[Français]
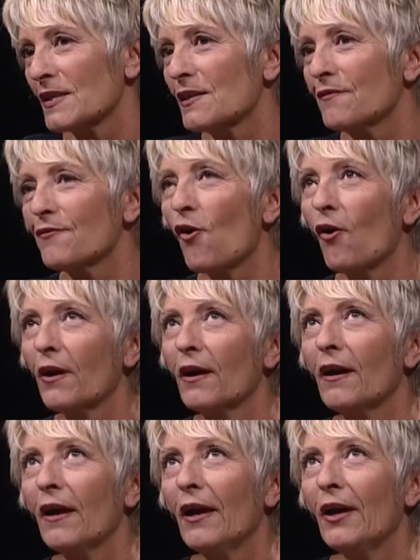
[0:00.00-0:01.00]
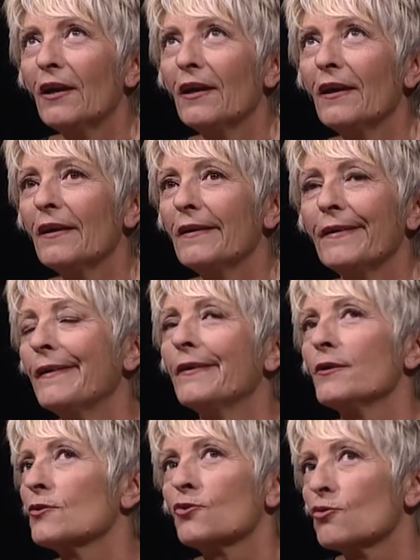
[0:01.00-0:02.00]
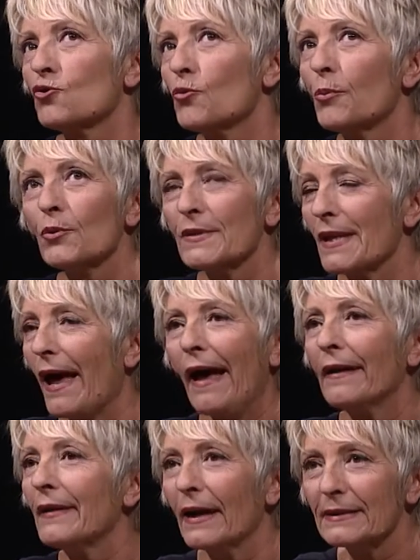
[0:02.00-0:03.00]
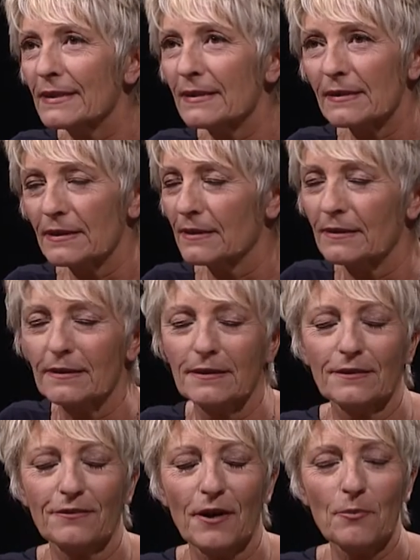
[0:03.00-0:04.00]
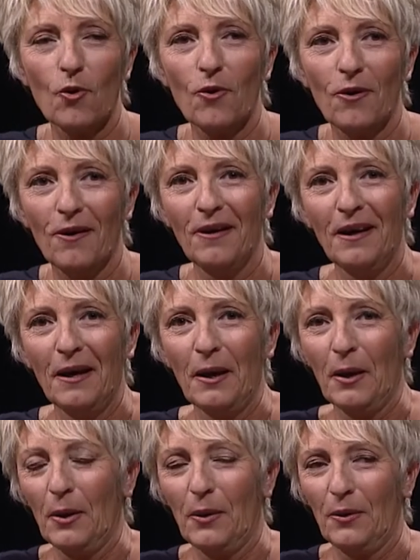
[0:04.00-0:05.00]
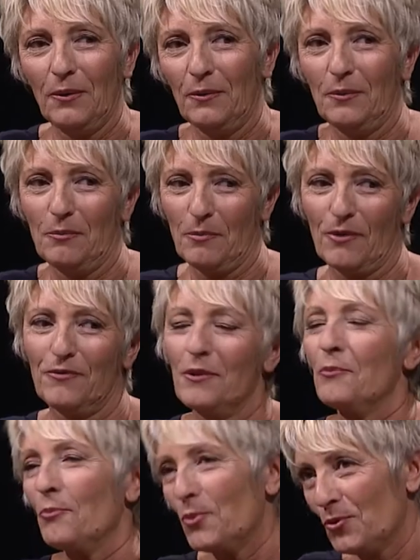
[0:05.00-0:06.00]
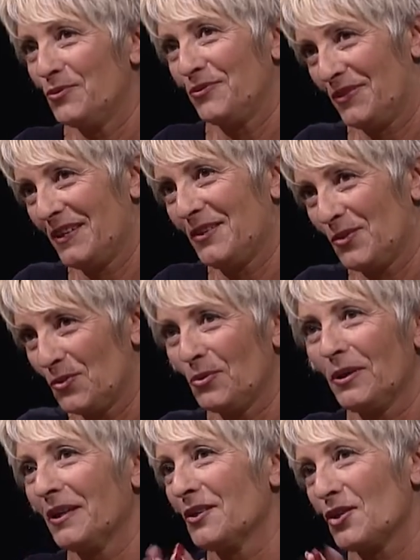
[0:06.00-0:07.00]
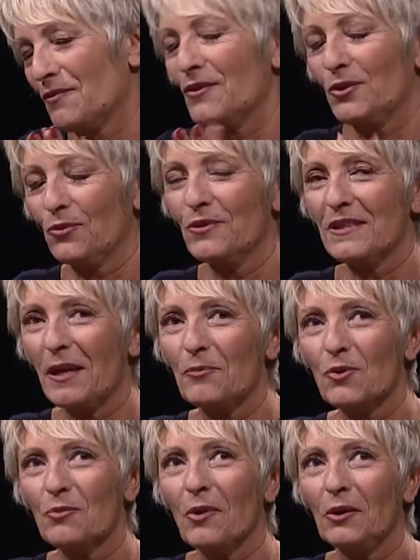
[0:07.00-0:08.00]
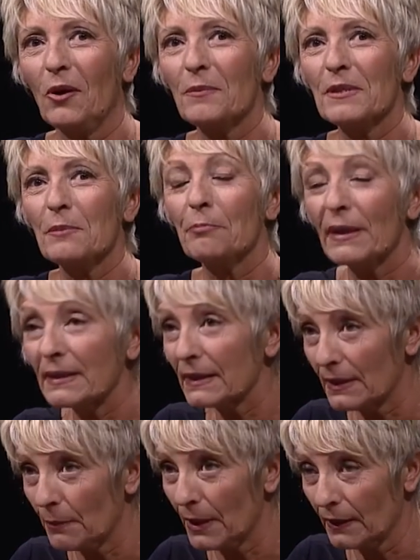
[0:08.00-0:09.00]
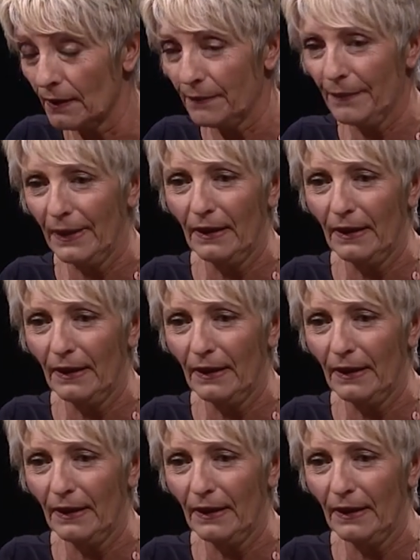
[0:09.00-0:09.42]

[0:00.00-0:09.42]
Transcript: assez fort et, je pense à un artiste qui, qui vraiment euh, euh, m'avait beaucoup fait sourire, j'avais trouvé ça absolument adorable, c'est Patrick Taberna,